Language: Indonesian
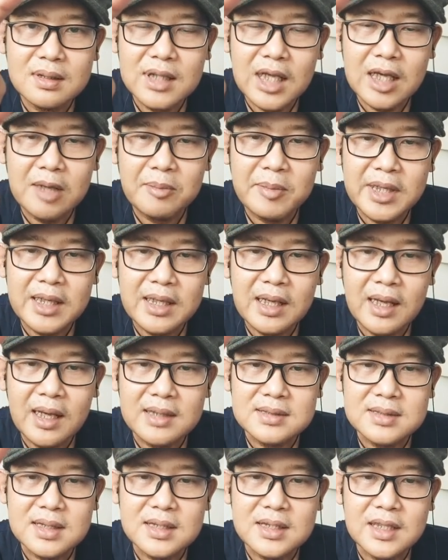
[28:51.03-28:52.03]
yang megang
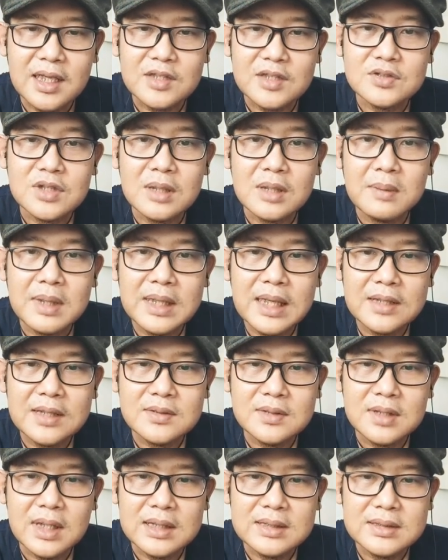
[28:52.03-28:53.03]
NCT Care Surabaya
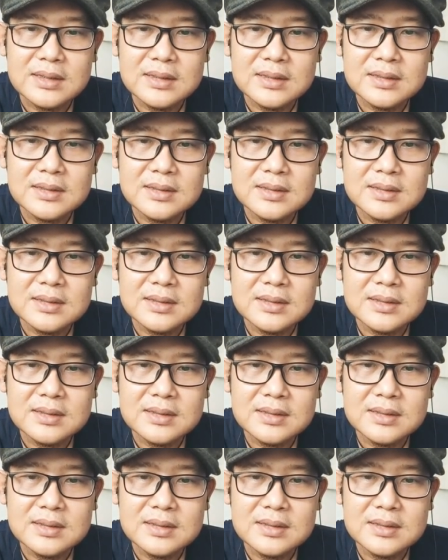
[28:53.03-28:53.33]
tuh guys